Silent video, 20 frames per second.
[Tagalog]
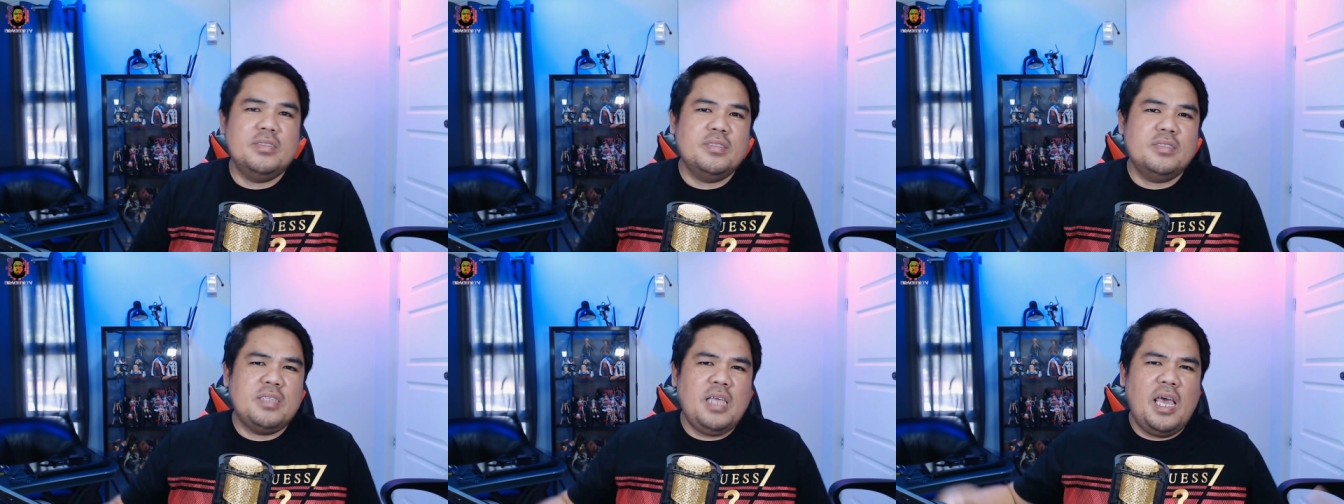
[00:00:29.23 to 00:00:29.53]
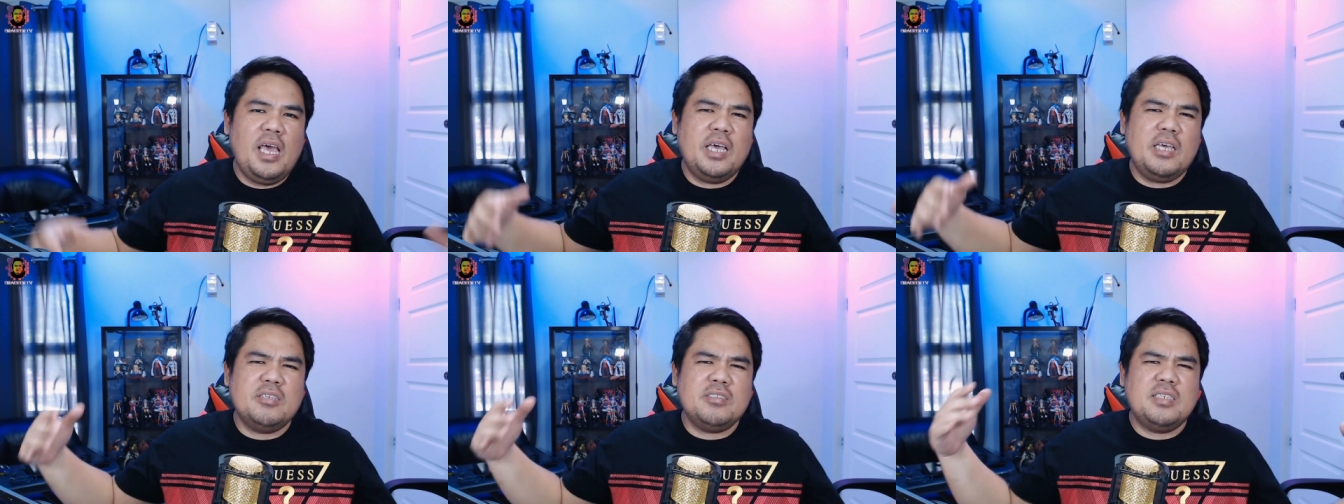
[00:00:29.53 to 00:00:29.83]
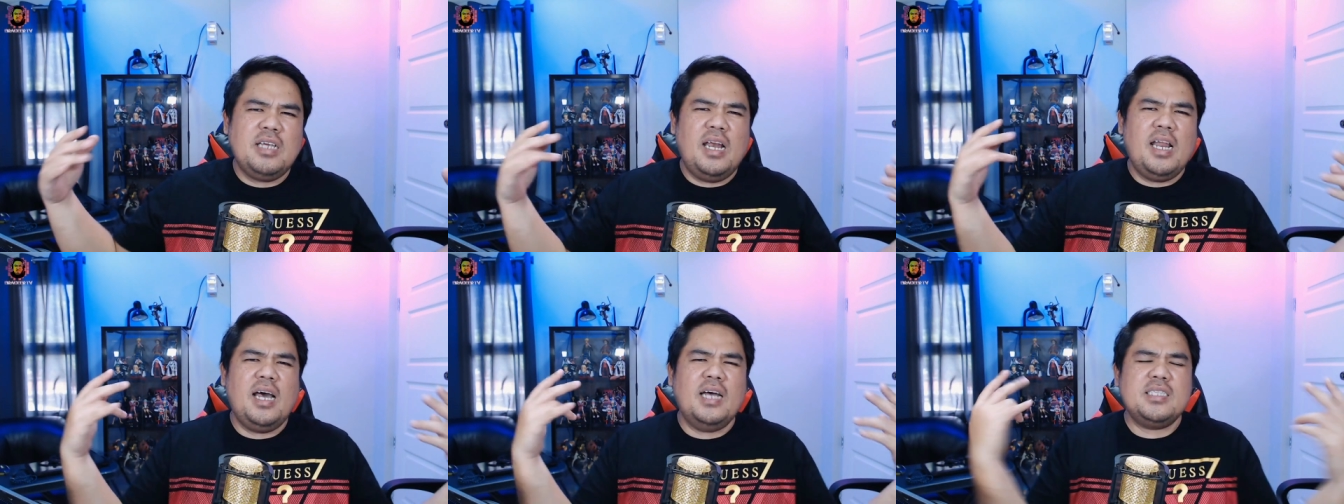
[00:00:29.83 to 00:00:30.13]
Thank you
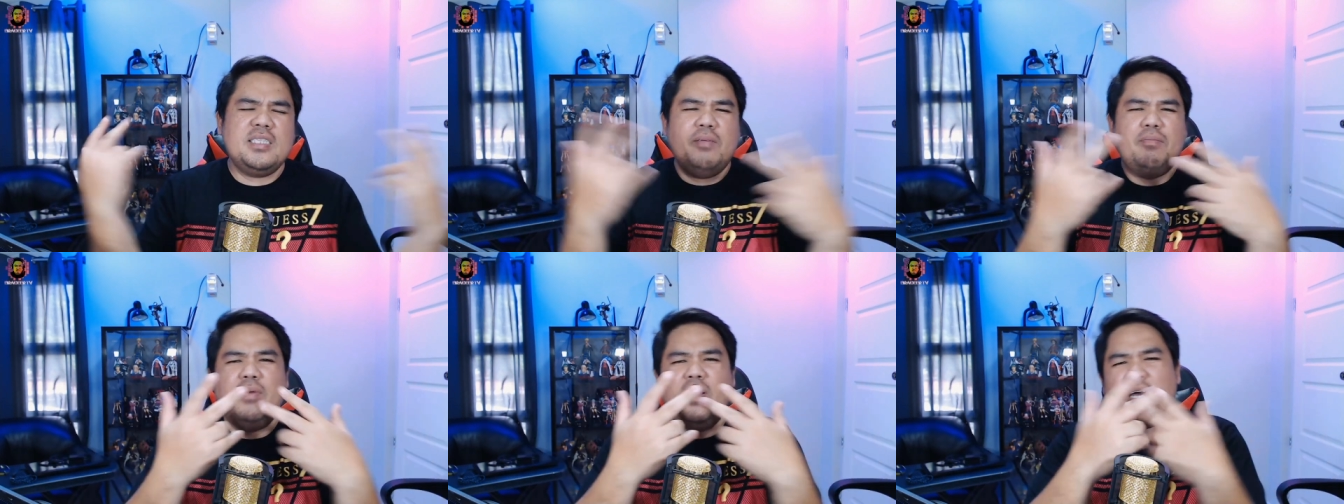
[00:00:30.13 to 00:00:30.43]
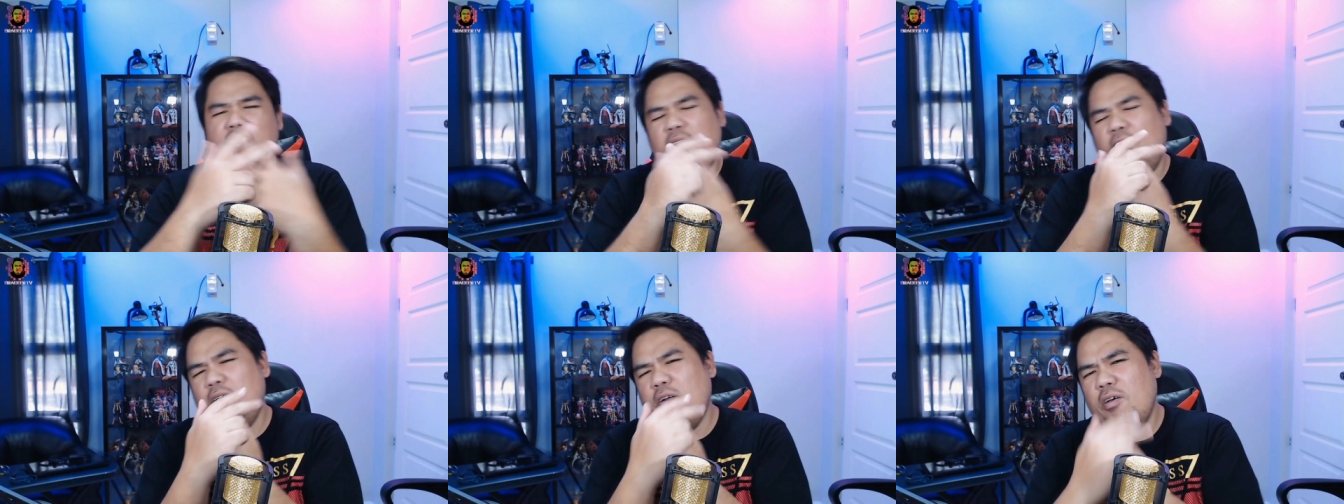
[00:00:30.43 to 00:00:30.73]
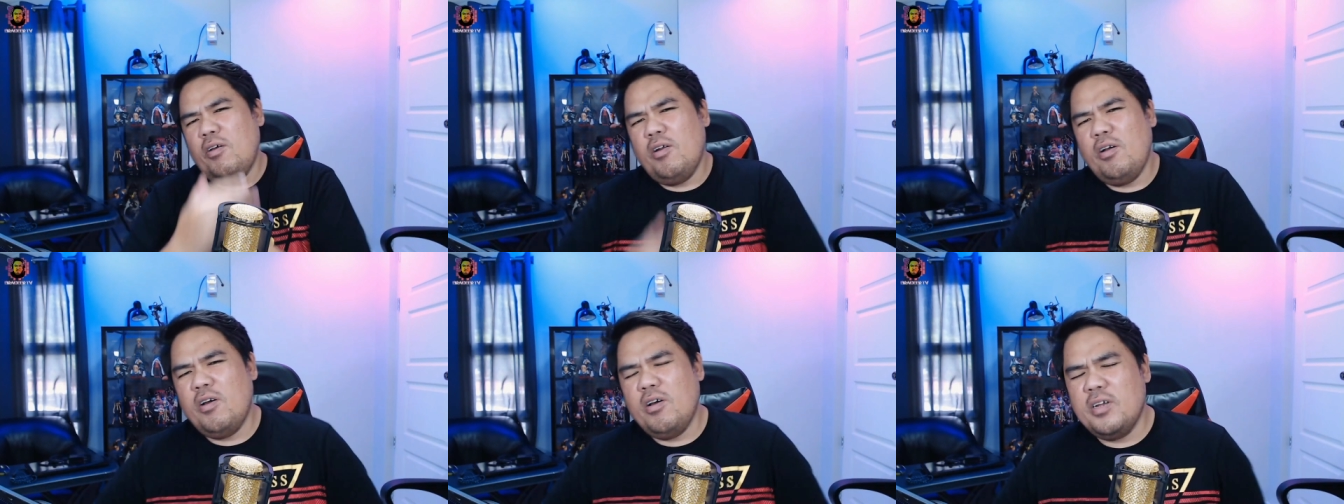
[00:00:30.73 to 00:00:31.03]
sa lahat ng mga
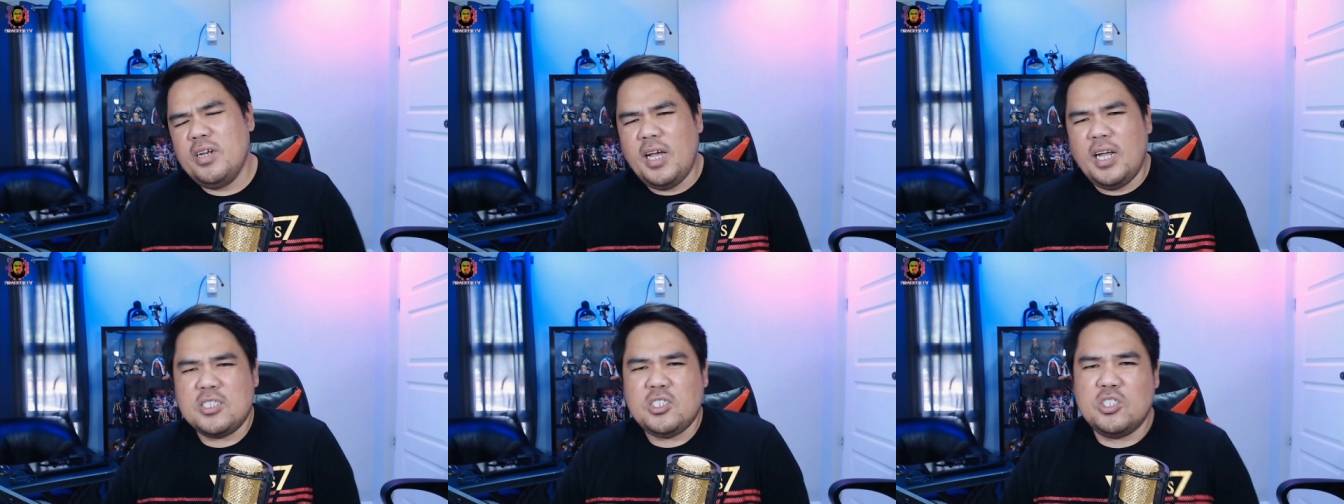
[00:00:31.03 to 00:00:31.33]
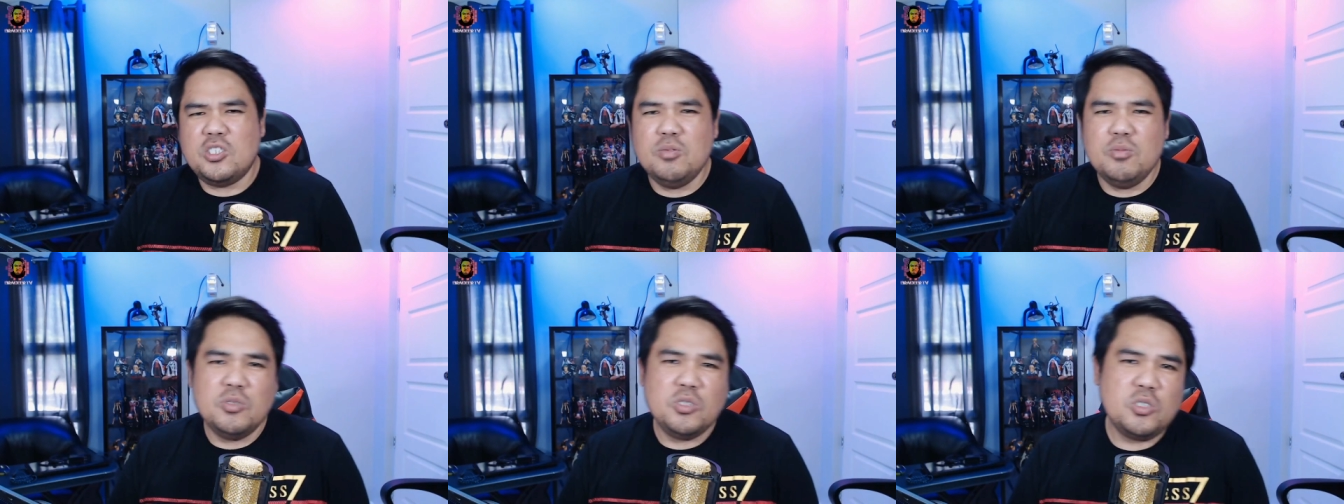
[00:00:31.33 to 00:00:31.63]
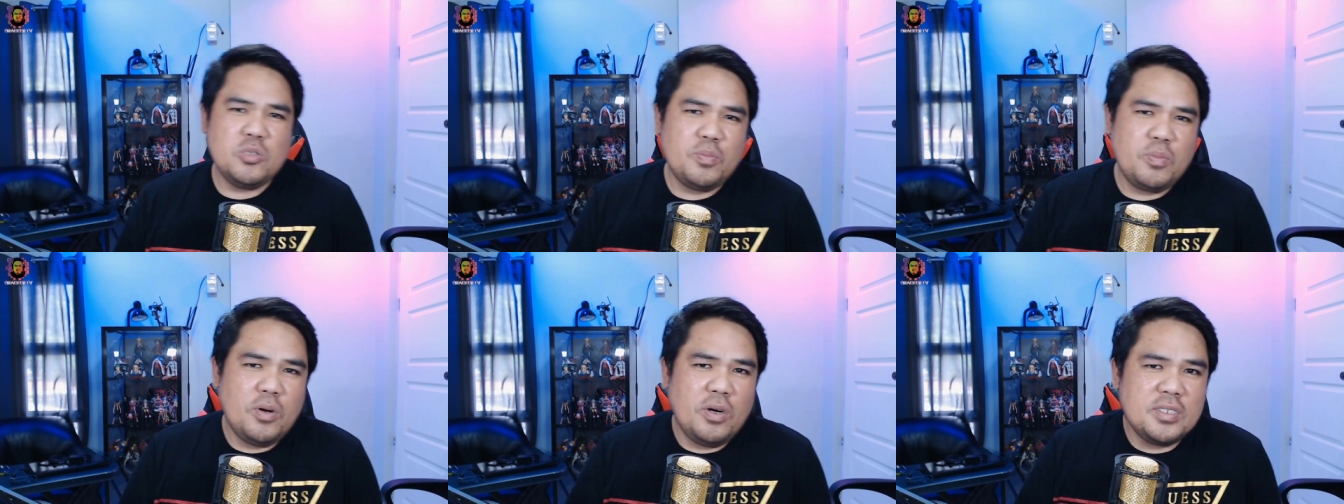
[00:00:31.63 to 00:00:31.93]
nanonood at
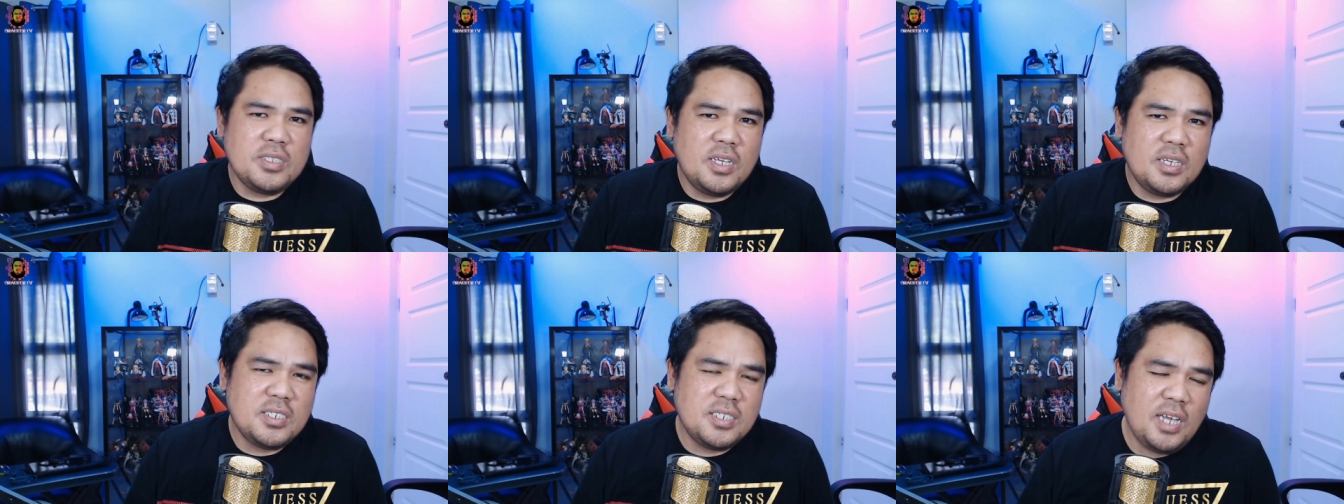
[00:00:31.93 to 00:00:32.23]
sumusuporta